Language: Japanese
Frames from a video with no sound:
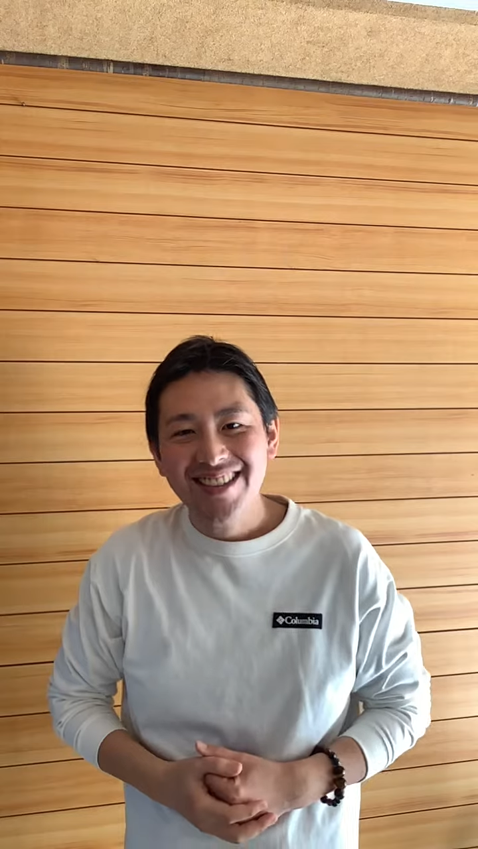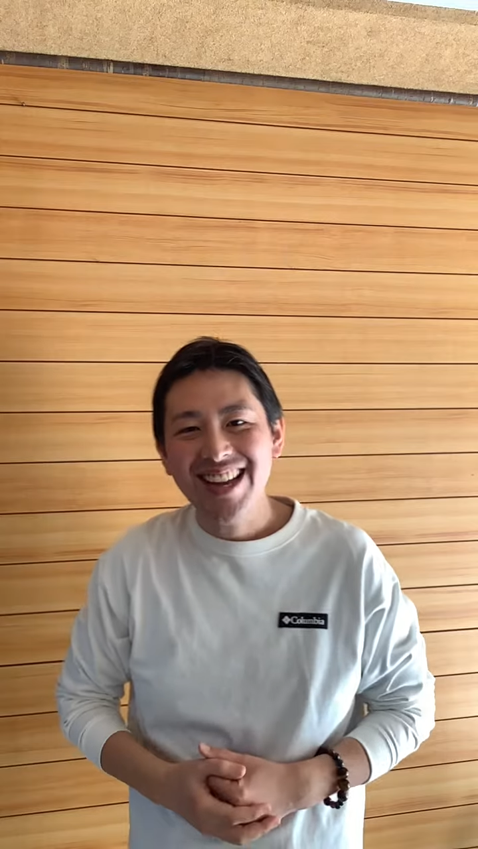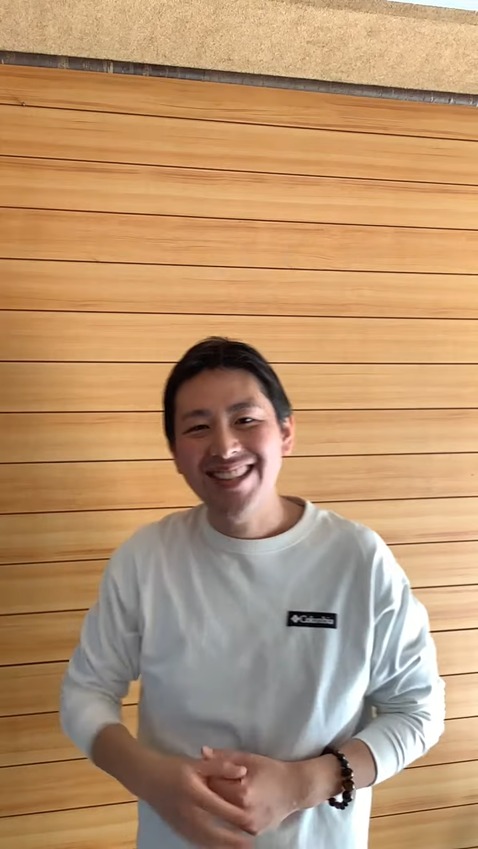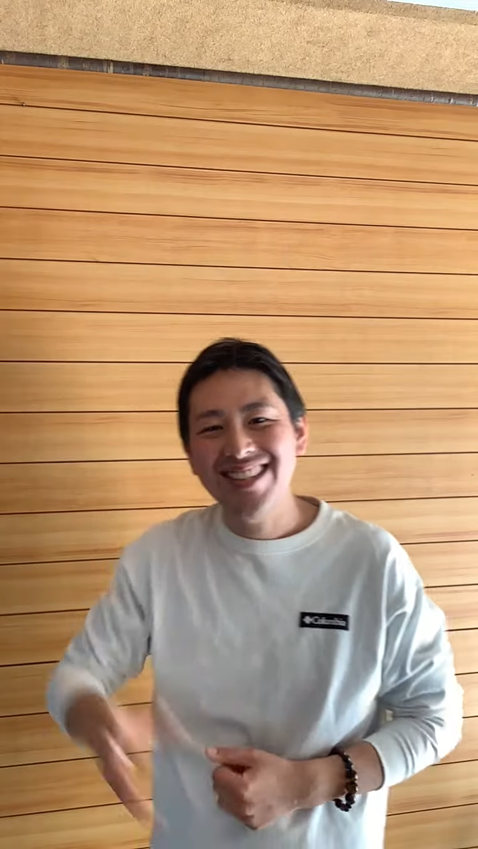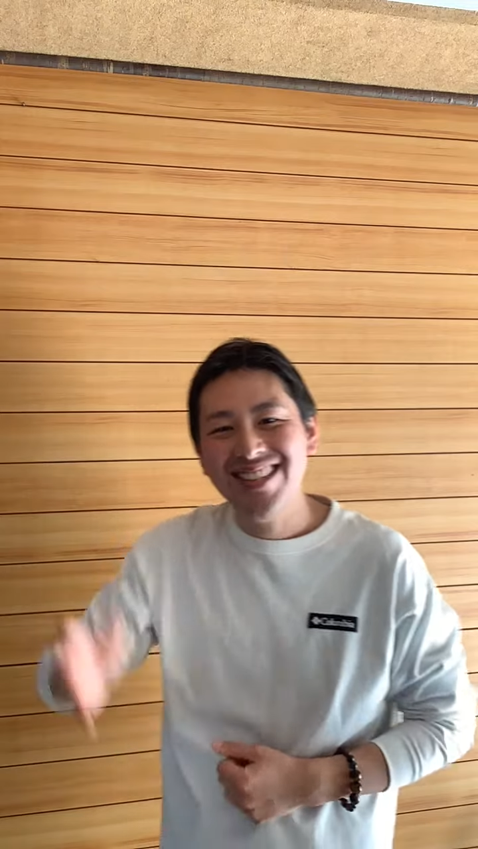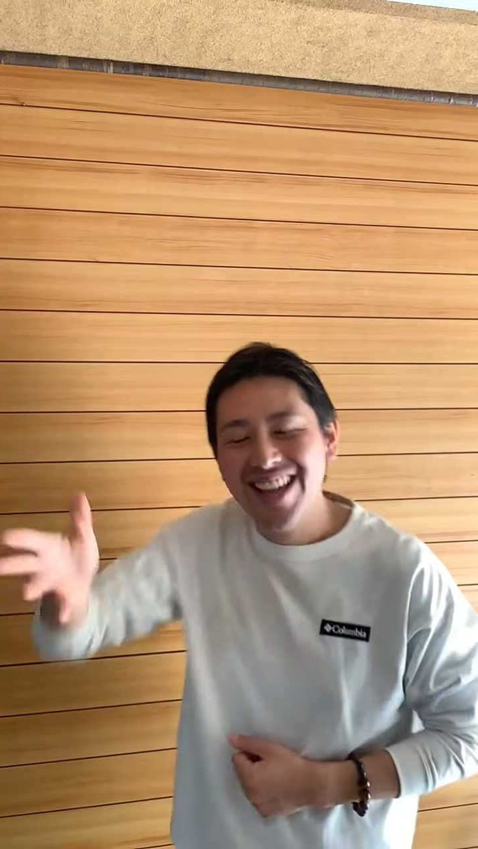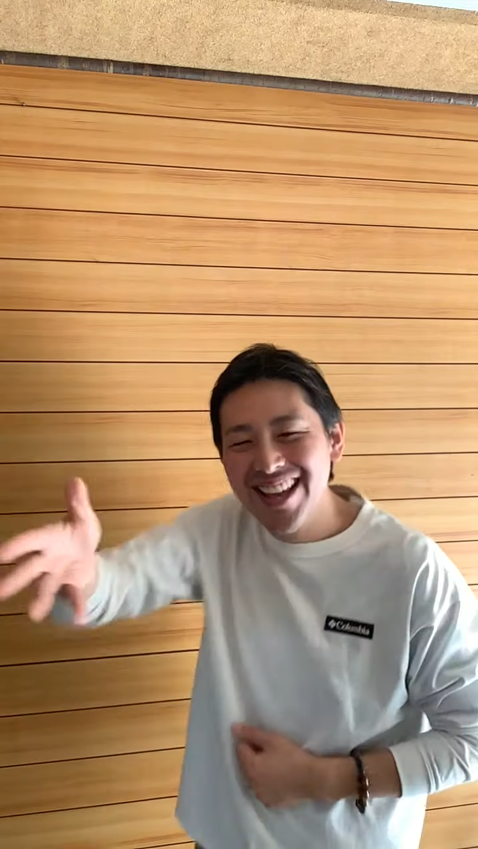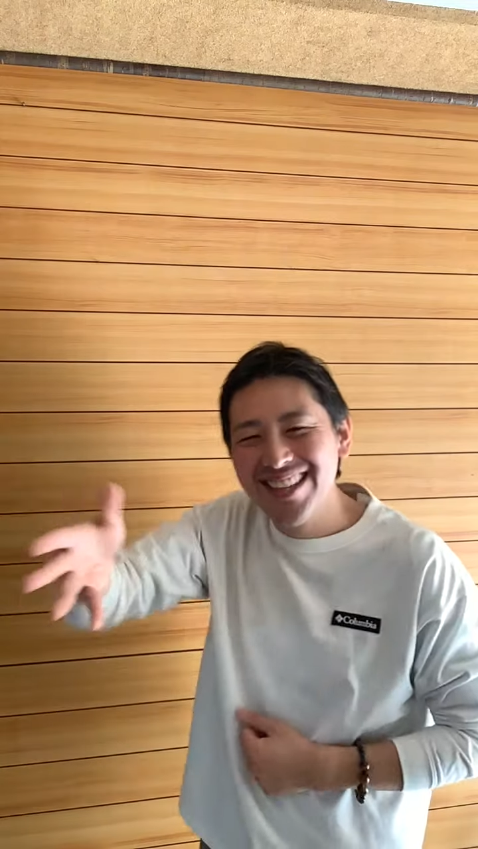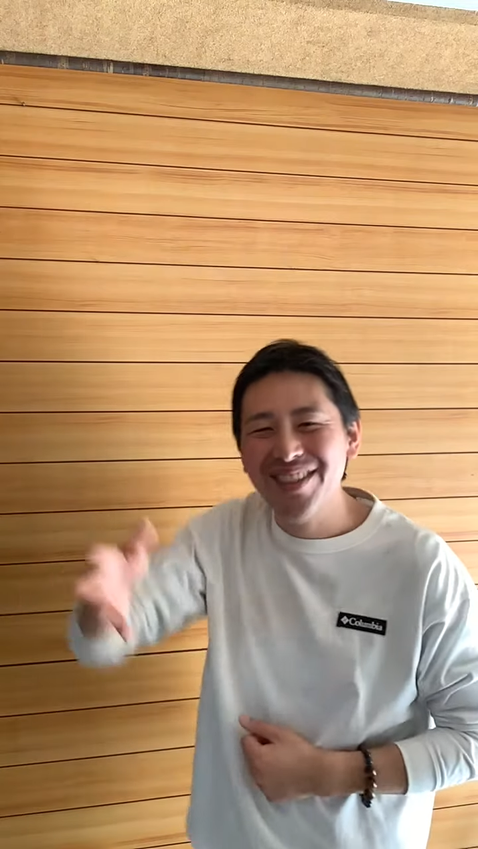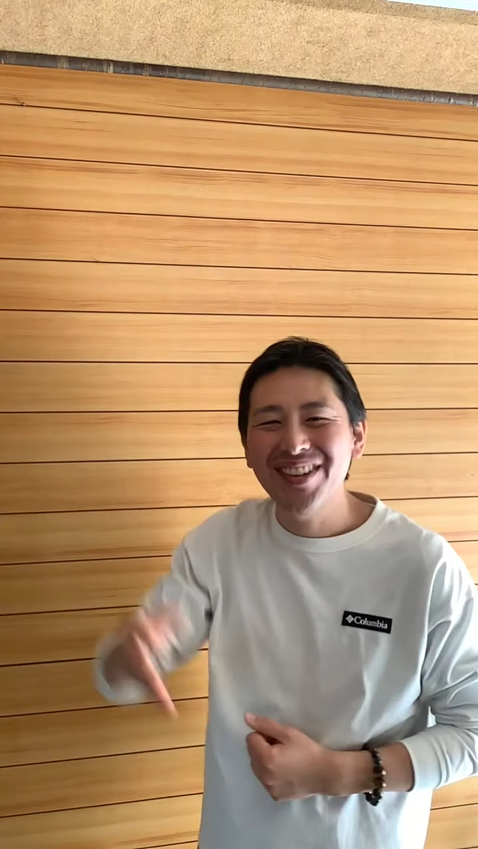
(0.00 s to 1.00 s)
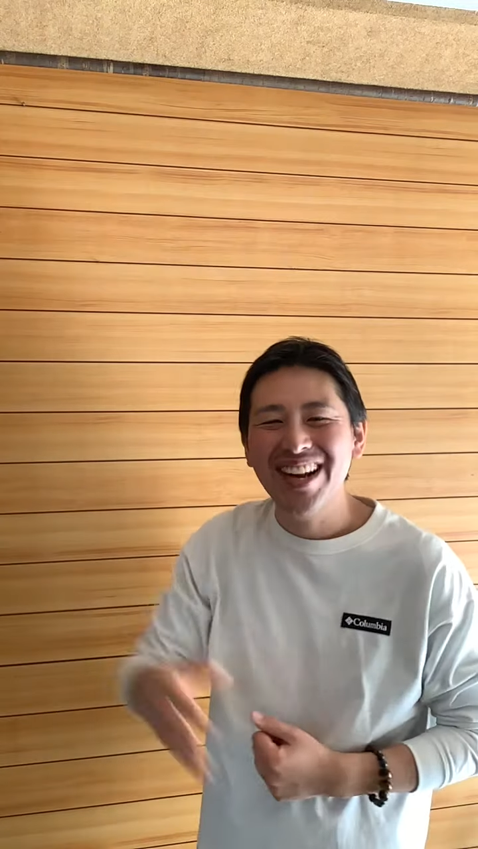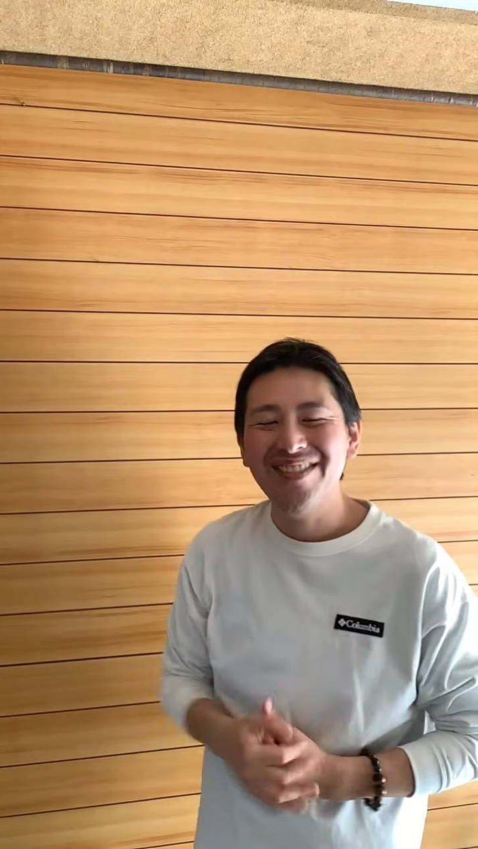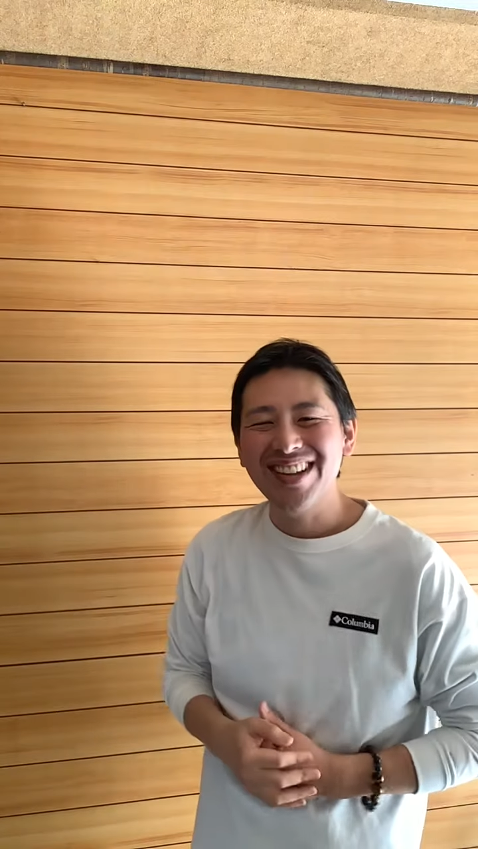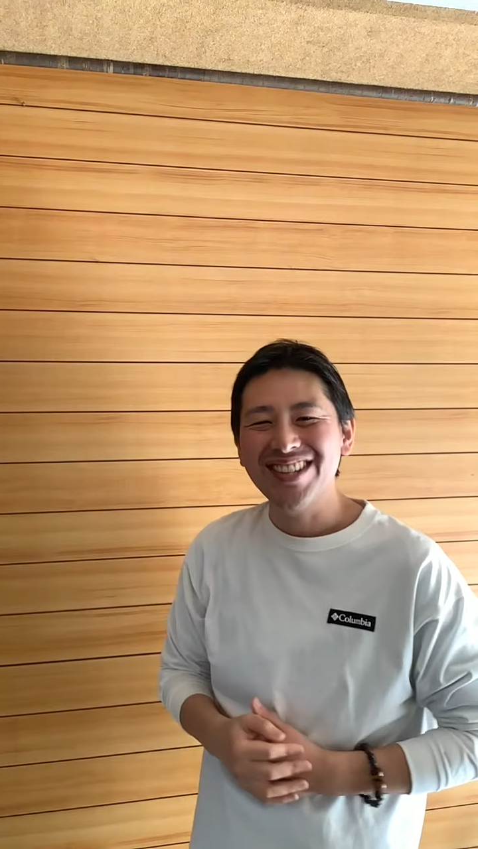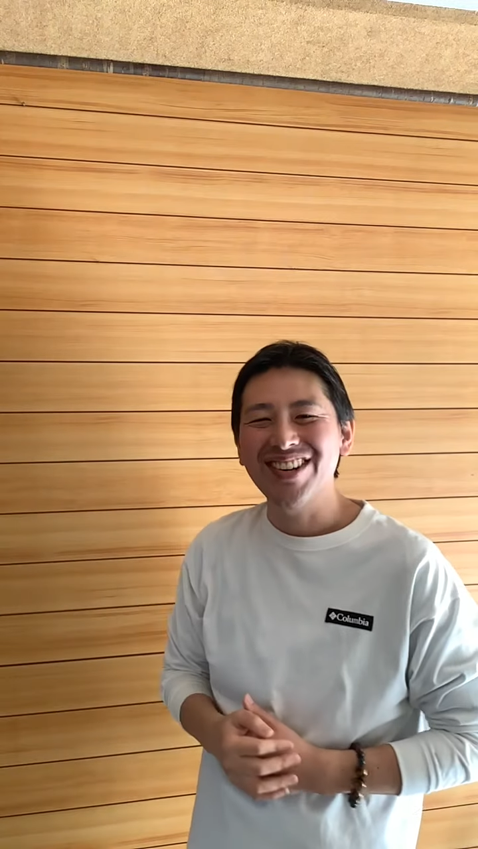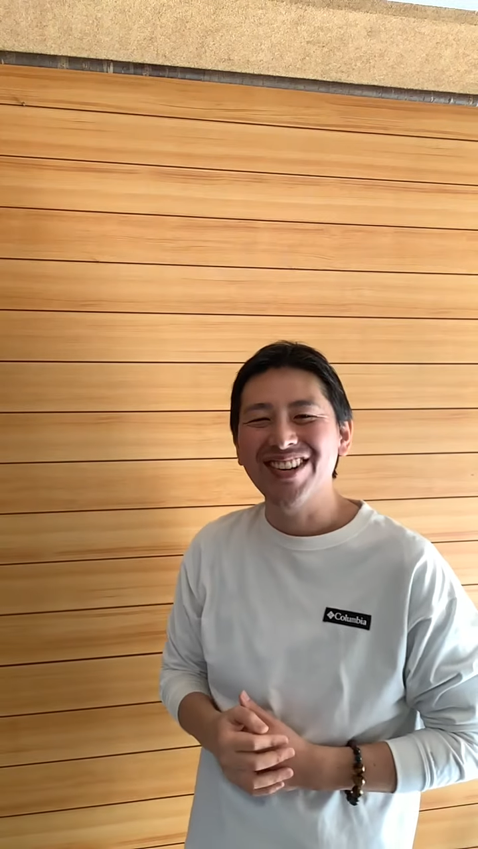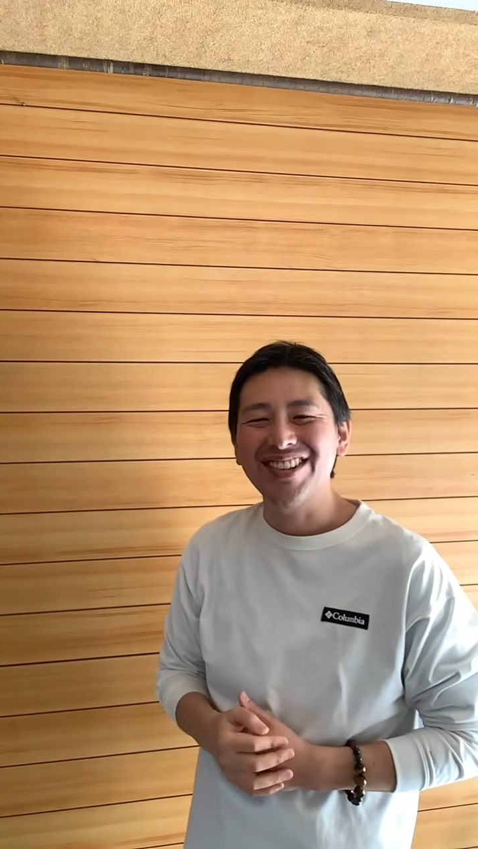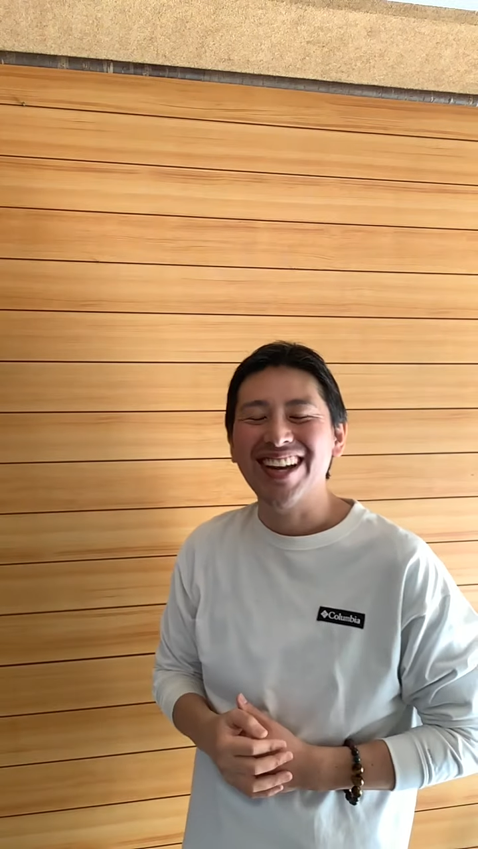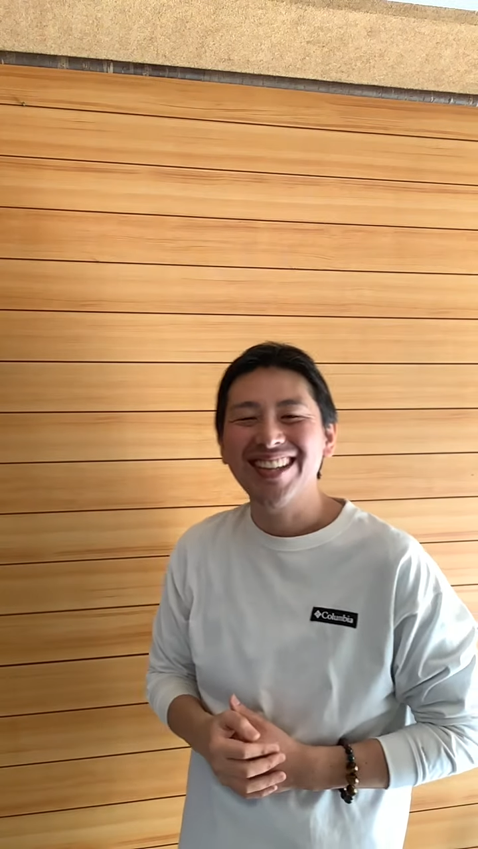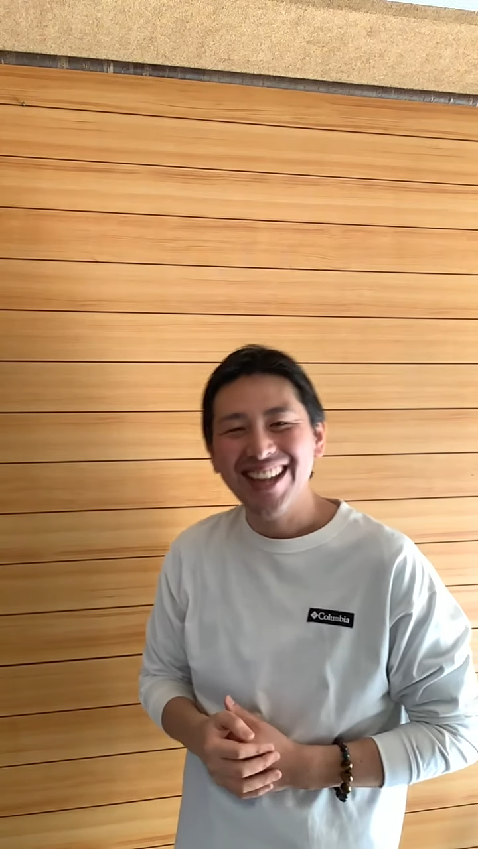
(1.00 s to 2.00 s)
じゃあ実演してもらいましょうとか
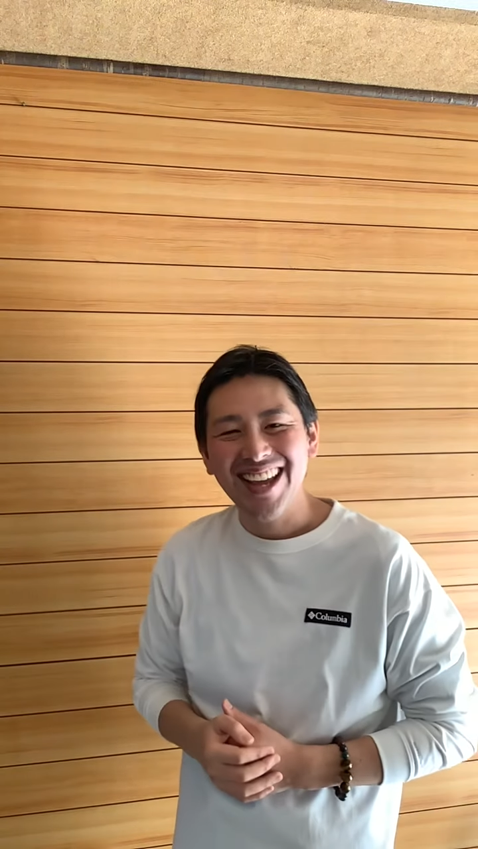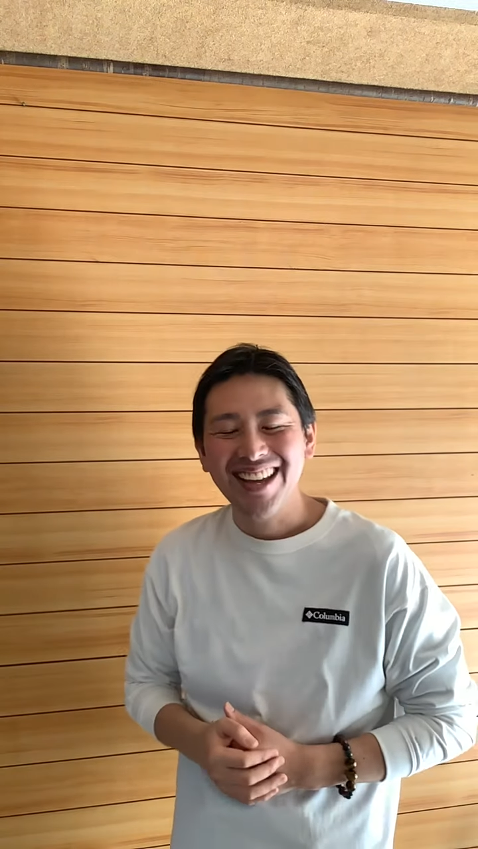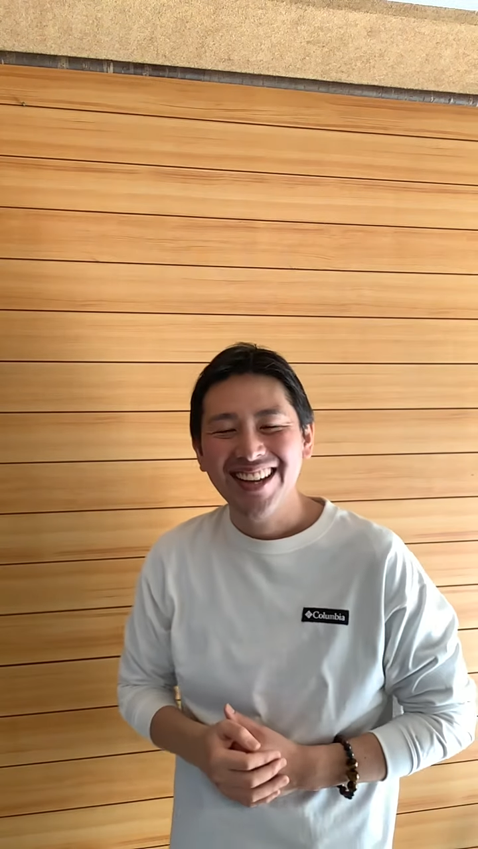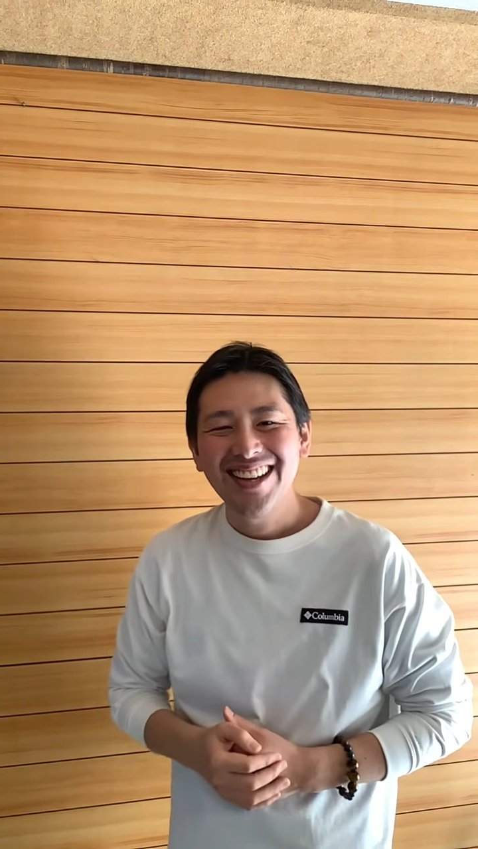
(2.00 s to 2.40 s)
言ってね。